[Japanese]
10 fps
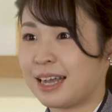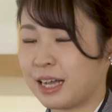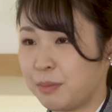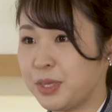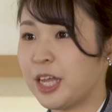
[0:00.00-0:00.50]

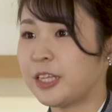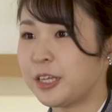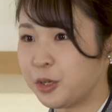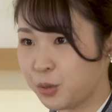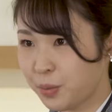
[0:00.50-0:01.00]
神棚
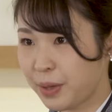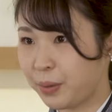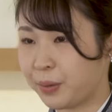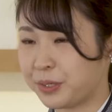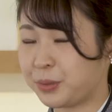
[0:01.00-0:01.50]
の上
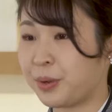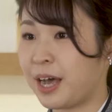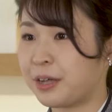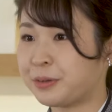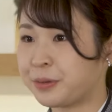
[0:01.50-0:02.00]
を人
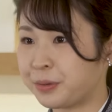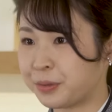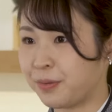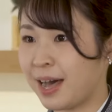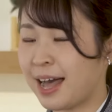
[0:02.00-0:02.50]
が歩くこ
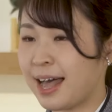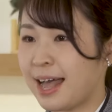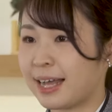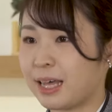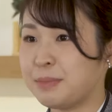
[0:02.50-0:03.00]
とは
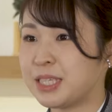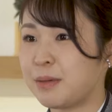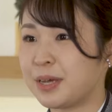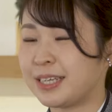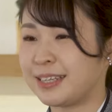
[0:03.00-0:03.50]
神
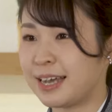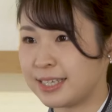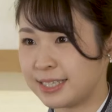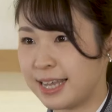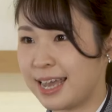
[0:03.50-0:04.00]
様に対
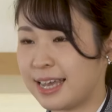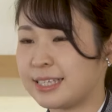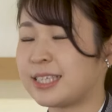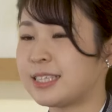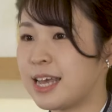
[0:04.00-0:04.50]
して
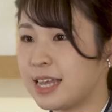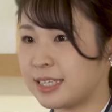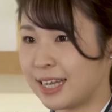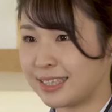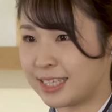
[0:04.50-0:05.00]
失礼
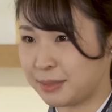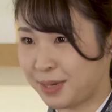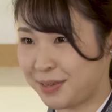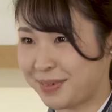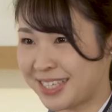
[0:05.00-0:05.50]
になってし
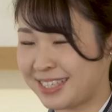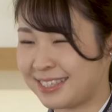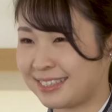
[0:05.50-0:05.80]
まいます